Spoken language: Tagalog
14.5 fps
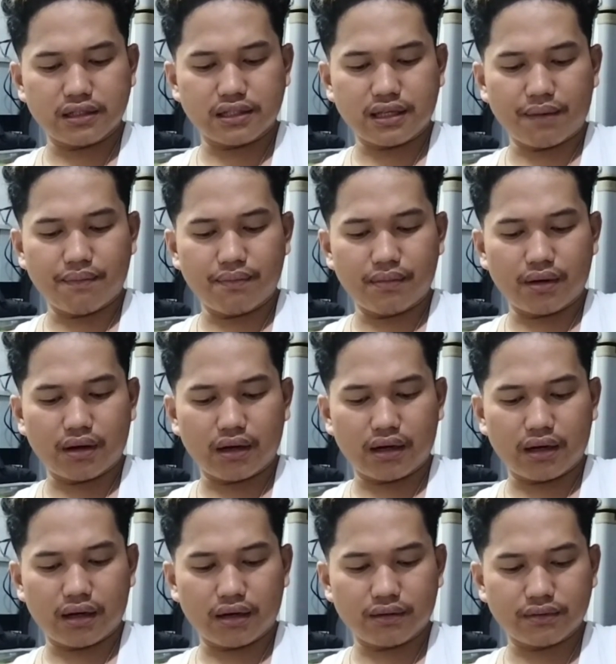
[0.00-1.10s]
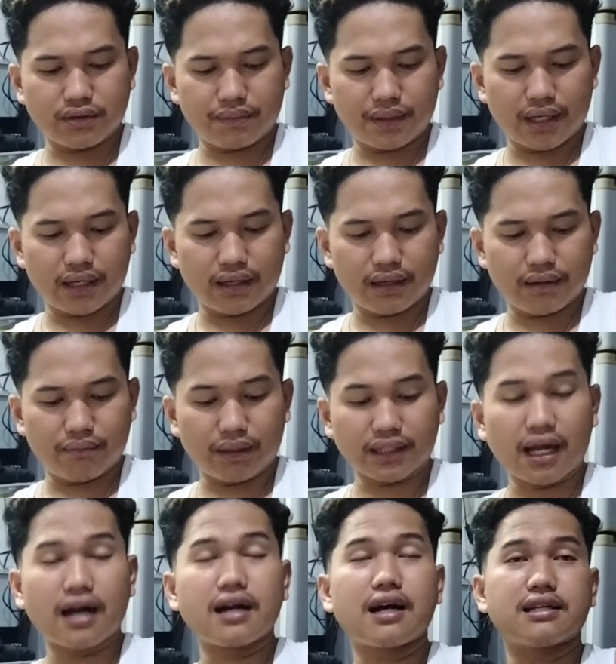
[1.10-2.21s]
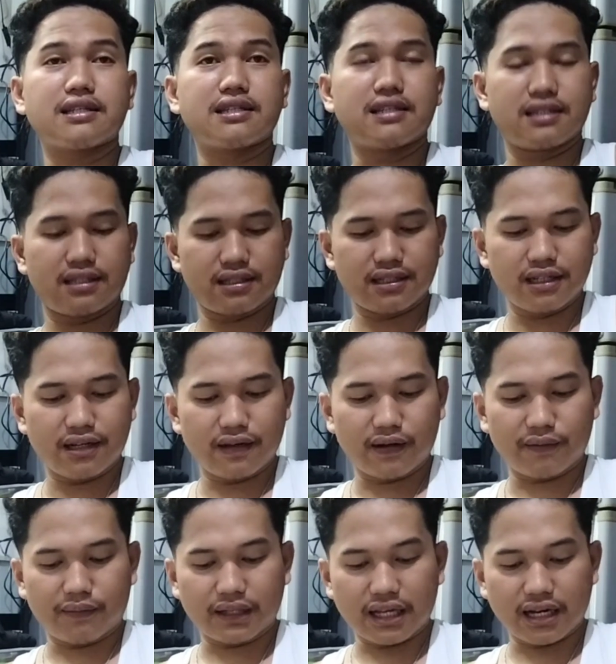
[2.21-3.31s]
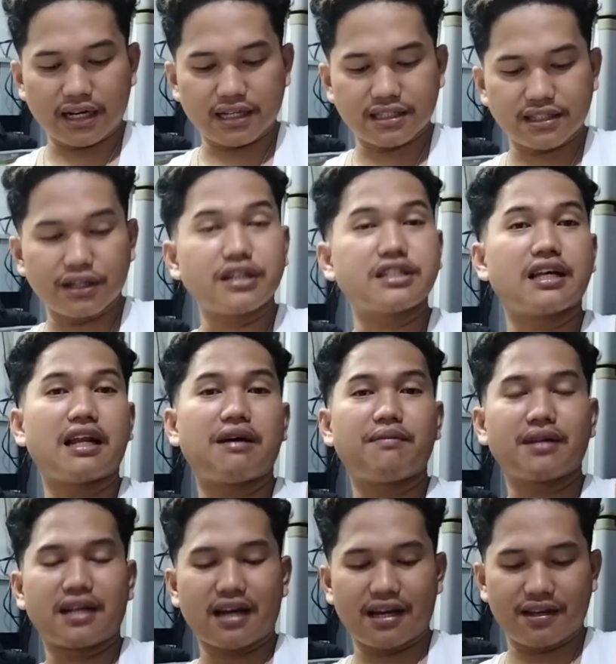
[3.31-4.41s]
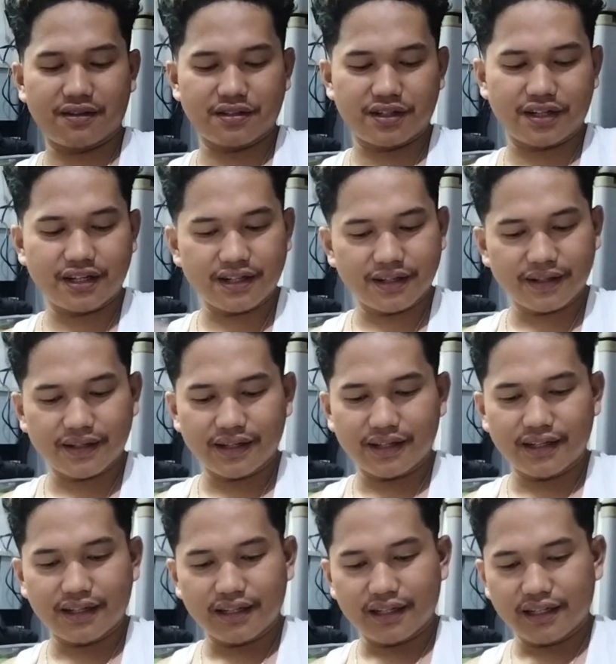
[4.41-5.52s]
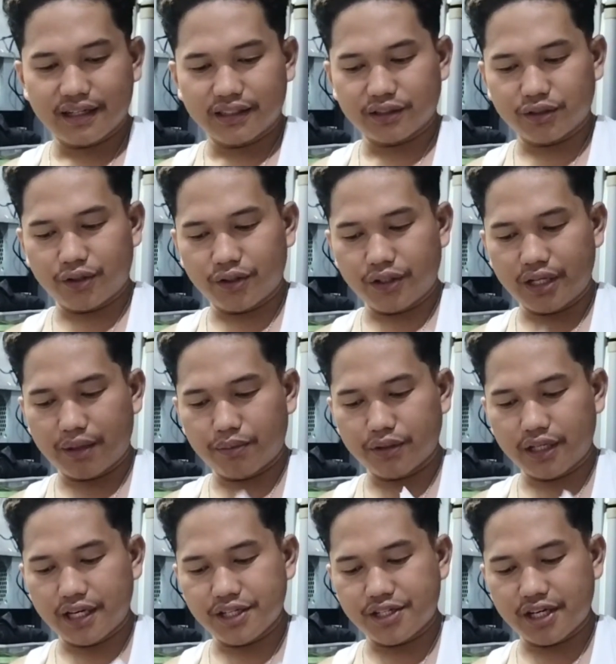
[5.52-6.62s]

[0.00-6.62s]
some uh, ah, Batangas. Batangas, sir. Salamat kayo, sir. Sunod, dapat ay